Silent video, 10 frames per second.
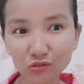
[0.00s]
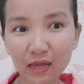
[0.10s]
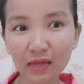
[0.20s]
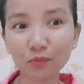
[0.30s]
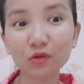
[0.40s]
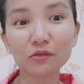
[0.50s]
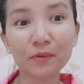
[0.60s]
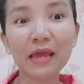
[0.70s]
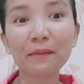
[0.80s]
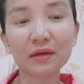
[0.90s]
อ่าพอสะแพ
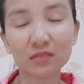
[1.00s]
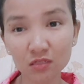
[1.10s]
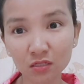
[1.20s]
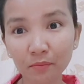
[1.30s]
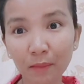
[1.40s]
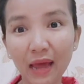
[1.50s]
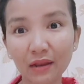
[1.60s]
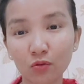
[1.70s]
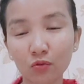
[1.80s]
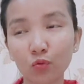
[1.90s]
มาถึงบ้าน
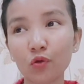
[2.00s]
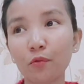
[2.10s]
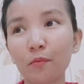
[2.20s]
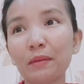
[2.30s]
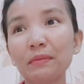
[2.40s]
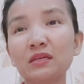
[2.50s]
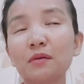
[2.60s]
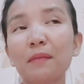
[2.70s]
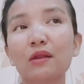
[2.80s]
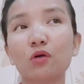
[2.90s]
เนาะทุกคนบอมแมนมาถึง
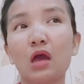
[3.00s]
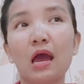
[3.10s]
บ้านเนาะ